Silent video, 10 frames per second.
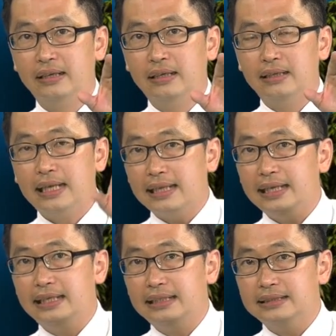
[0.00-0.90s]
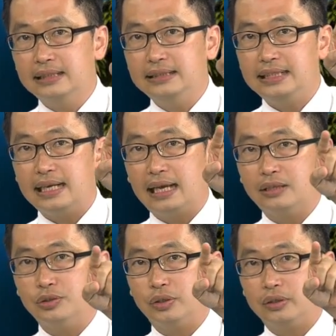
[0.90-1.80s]
那它延伸下来
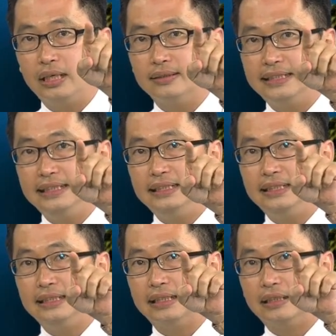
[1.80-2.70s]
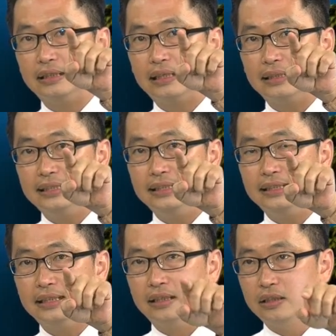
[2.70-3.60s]
就有一条细细的啊细
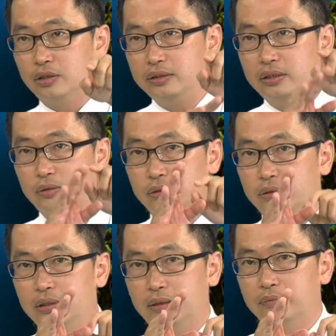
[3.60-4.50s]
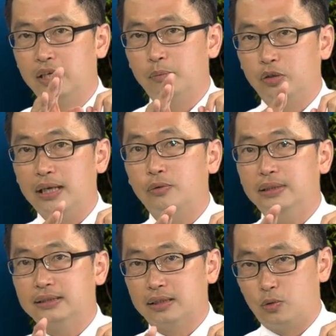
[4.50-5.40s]
细的，有有有一点。不太规
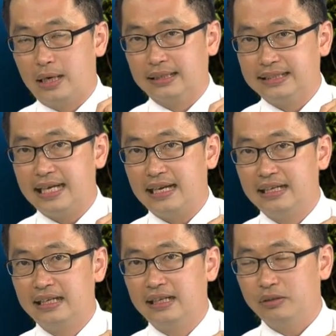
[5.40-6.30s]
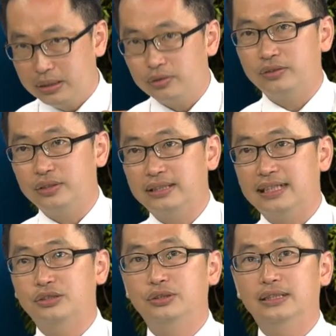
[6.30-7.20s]
则的往下那条，对对对，
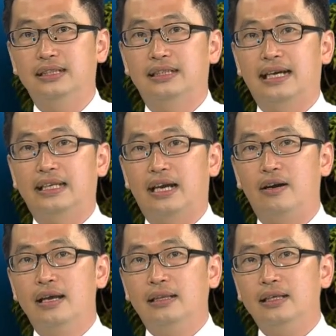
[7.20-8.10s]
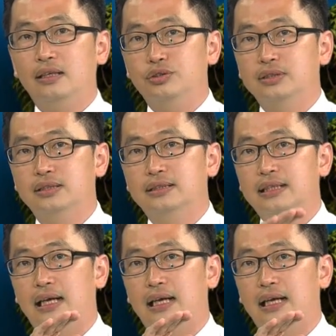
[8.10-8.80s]
像曲线的那一条，那个就是啊，